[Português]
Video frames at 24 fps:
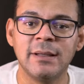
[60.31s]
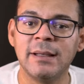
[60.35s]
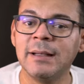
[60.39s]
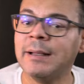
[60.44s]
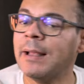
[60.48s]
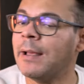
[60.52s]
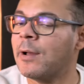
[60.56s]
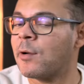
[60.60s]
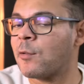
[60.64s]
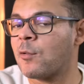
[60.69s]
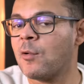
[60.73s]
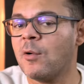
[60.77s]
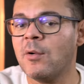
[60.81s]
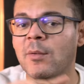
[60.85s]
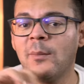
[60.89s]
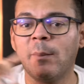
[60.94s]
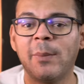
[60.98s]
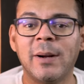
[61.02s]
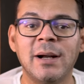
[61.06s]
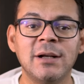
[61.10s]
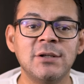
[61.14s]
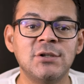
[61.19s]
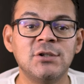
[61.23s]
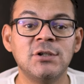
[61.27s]
ele,
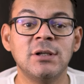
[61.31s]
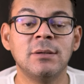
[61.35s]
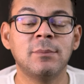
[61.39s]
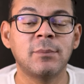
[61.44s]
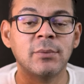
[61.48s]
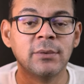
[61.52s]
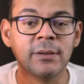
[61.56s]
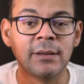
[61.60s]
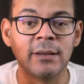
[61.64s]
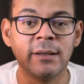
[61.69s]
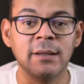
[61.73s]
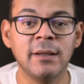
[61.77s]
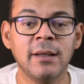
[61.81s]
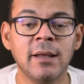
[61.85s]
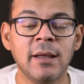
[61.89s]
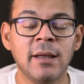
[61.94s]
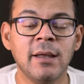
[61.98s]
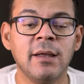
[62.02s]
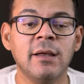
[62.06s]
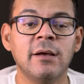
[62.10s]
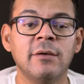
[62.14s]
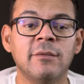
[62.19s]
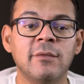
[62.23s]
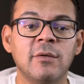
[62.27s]
compartilhe, porque
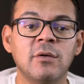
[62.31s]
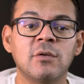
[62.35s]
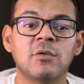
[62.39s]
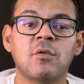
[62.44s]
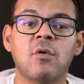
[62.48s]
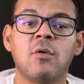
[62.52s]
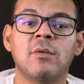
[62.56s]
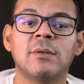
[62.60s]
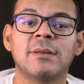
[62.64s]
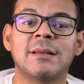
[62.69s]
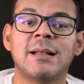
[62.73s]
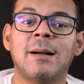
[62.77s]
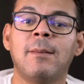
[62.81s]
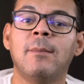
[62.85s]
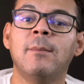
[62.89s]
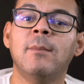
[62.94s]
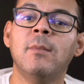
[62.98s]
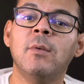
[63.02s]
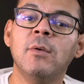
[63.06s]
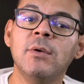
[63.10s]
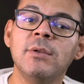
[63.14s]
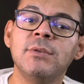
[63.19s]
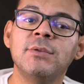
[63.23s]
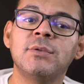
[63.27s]
eu vou contar
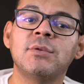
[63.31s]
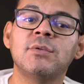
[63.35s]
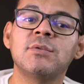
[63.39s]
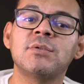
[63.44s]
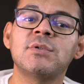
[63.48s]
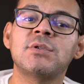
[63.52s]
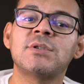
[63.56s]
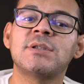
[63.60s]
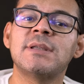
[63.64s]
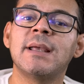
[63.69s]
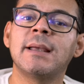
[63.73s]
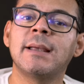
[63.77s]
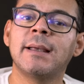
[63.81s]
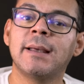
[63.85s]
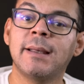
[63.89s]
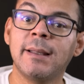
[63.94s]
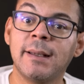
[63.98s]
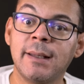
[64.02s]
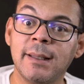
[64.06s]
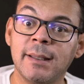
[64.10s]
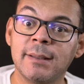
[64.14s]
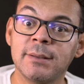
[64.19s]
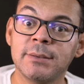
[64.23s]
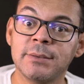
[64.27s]
muitos
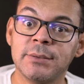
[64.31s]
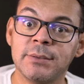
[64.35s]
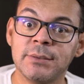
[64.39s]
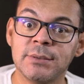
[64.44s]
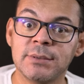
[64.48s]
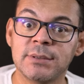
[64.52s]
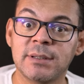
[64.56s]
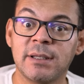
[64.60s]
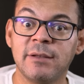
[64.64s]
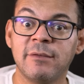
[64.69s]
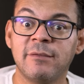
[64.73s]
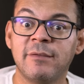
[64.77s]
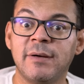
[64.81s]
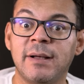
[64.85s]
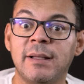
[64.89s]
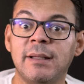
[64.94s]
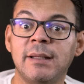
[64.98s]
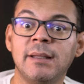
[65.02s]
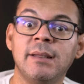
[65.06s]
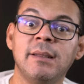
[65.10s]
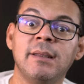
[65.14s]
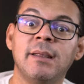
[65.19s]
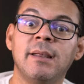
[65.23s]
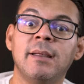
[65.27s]
segredos que
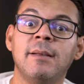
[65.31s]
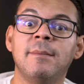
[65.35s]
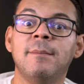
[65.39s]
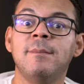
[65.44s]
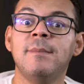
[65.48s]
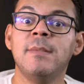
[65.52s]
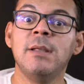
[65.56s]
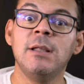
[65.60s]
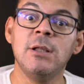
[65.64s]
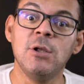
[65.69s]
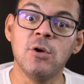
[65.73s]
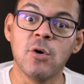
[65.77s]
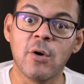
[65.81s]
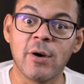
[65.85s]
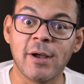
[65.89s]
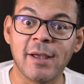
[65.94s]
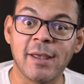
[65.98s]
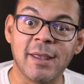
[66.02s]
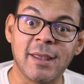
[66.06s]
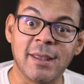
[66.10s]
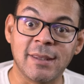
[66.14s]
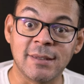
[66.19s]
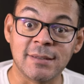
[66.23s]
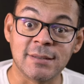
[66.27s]
valem
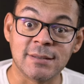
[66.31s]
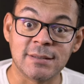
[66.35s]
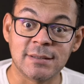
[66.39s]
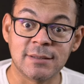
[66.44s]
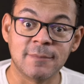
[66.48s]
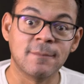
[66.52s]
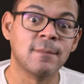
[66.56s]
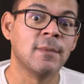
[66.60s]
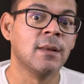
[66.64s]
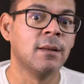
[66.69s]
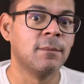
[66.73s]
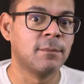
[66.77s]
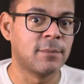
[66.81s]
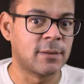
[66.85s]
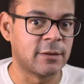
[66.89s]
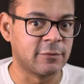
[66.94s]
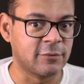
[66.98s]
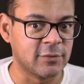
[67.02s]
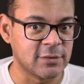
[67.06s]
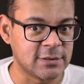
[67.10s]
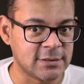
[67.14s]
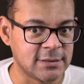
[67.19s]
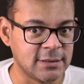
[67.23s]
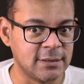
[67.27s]
milhões para
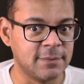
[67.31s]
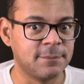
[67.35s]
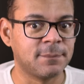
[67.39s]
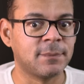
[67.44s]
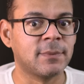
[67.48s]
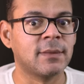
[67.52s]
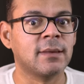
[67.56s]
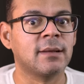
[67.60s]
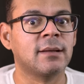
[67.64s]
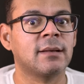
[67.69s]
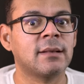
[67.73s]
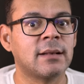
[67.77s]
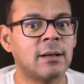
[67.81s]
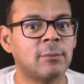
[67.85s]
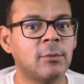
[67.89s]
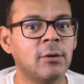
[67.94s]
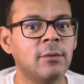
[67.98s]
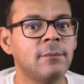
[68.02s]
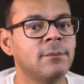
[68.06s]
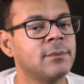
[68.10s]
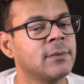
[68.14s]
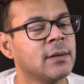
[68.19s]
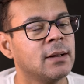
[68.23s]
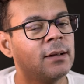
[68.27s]
você, tá
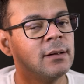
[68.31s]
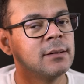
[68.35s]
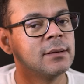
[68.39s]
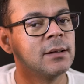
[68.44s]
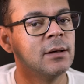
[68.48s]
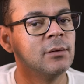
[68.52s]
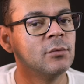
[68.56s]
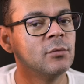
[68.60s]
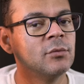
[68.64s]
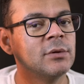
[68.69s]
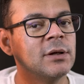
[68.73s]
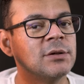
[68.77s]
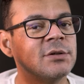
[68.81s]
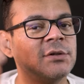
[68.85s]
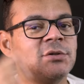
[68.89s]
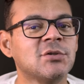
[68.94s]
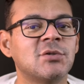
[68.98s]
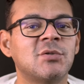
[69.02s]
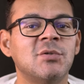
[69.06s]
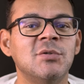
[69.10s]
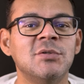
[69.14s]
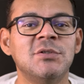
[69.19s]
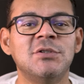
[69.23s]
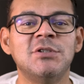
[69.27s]
bom? Então não deixe
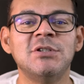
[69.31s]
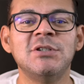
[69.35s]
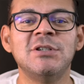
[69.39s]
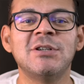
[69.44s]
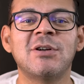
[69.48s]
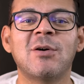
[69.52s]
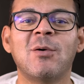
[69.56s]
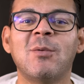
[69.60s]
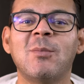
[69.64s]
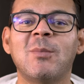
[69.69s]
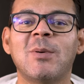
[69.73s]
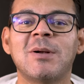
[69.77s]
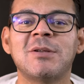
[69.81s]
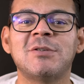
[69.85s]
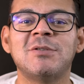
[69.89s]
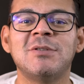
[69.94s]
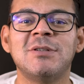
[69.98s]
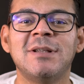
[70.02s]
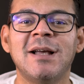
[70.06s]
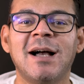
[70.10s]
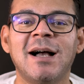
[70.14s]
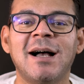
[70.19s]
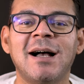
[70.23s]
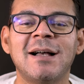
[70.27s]
de curtir,
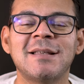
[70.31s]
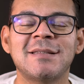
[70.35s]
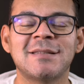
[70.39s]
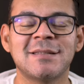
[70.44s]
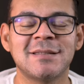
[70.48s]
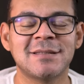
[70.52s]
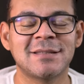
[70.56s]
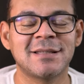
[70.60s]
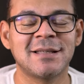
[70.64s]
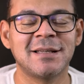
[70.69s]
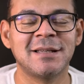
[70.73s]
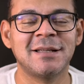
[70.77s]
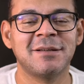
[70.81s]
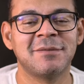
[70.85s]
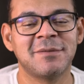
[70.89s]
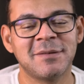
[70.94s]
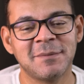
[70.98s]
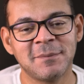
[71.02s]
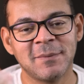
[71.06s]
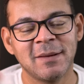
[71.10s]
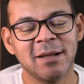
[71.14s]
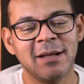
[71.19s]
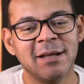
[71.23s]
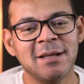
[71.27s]
compartilhar, se
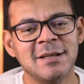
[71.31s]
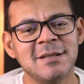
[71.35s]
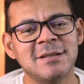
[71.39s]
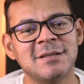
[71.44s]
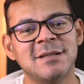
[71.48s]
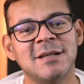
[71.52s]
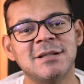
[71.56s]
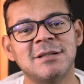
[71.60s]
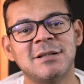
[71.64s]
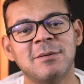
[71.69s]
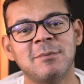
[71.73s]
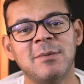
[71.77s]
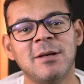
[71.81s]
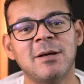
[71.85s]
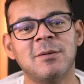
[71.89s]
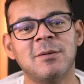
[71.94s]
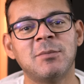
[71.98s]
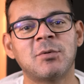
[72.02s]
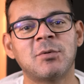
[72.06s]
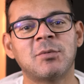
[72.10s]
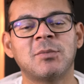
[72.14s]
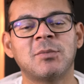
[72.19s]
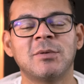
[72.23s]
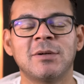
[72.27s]
inscreva, seja
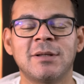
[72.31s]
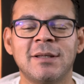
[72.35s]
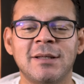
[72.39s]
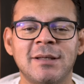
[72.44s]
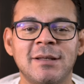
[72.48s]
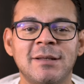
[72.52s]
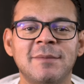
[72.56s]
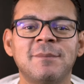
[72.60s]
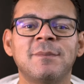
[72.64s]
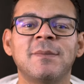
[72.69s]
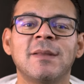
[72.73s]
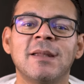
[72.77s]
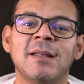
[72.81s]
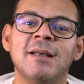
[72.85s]
membro, porque